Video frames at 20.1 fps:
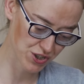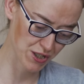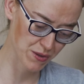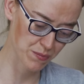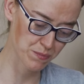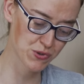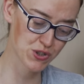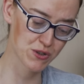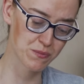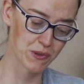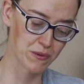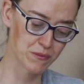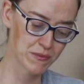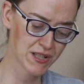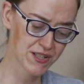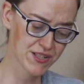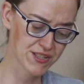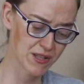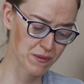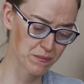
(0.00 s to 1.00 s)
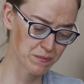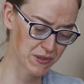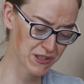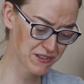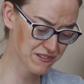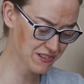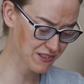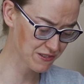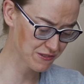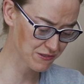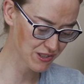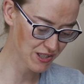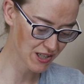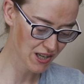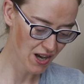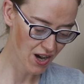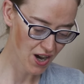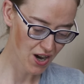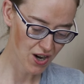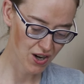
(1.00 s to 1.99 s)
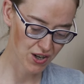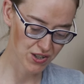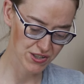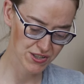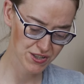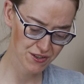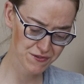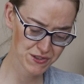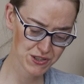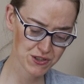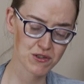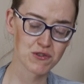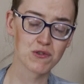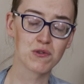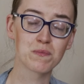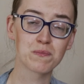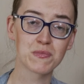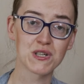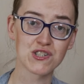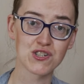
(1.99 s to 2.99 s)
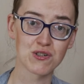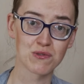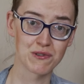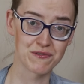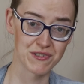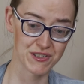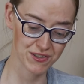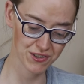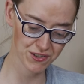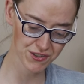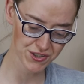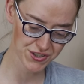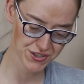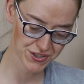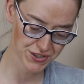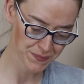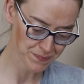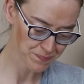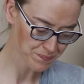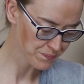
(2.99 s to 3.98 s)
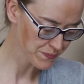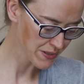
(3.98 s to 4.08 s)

że przypominać nam będą ojcowską pieczołowitość